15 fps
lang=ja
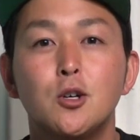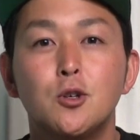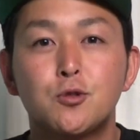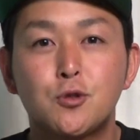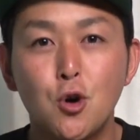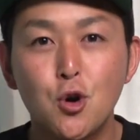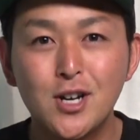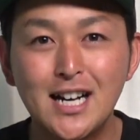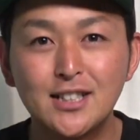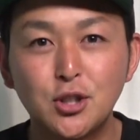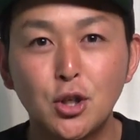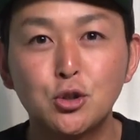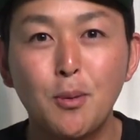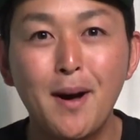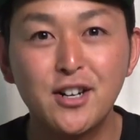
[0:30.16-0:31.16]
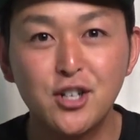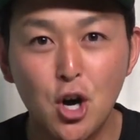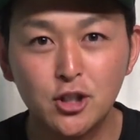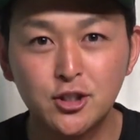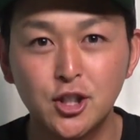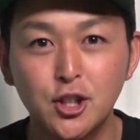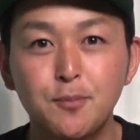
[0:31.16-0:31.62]
福岡
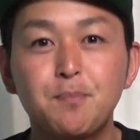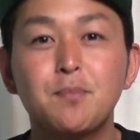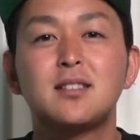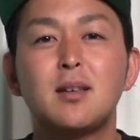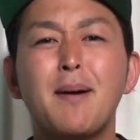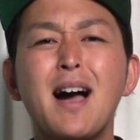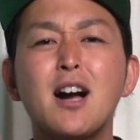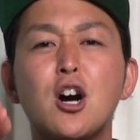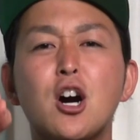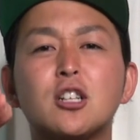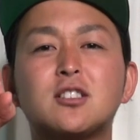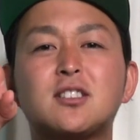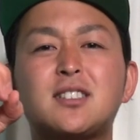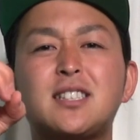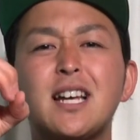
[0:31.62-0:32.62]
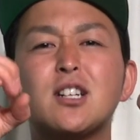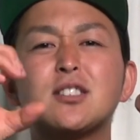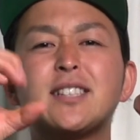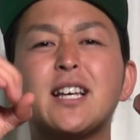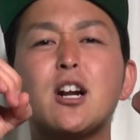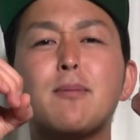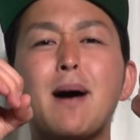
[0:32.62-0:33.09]
ソフトバンクホークス背番号
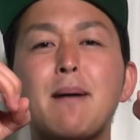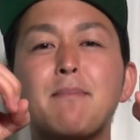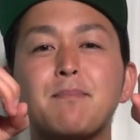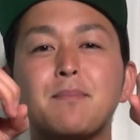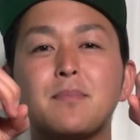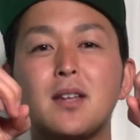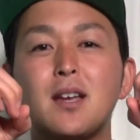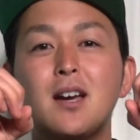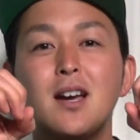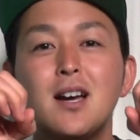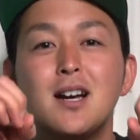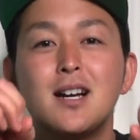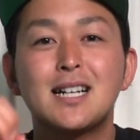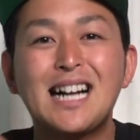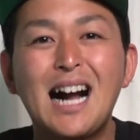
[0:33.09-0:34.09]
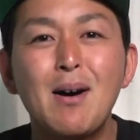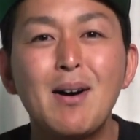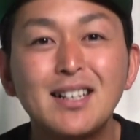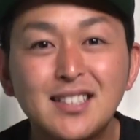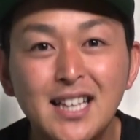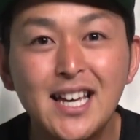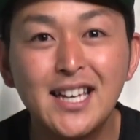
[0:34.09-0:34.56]
00番、
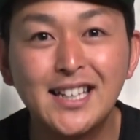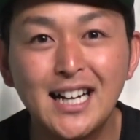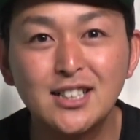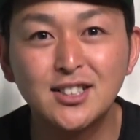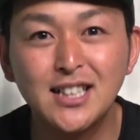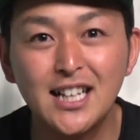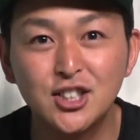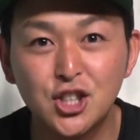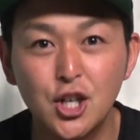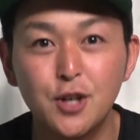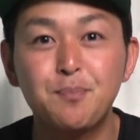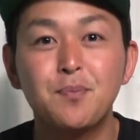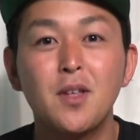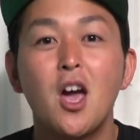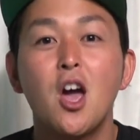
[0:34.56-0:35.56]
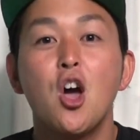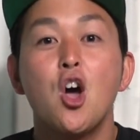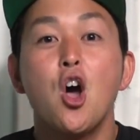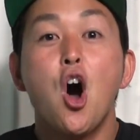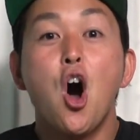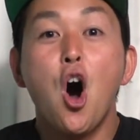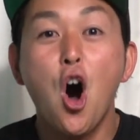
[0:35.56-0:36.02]
川瀬光選手、応援
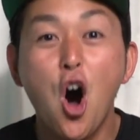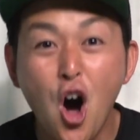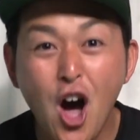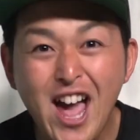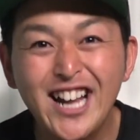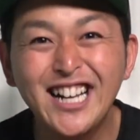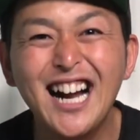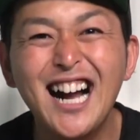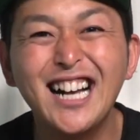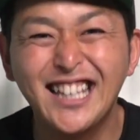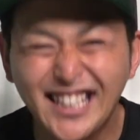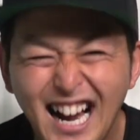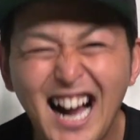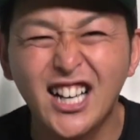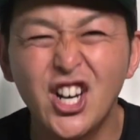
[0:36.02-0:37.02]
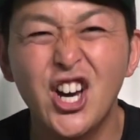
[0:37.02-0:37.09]
歌企画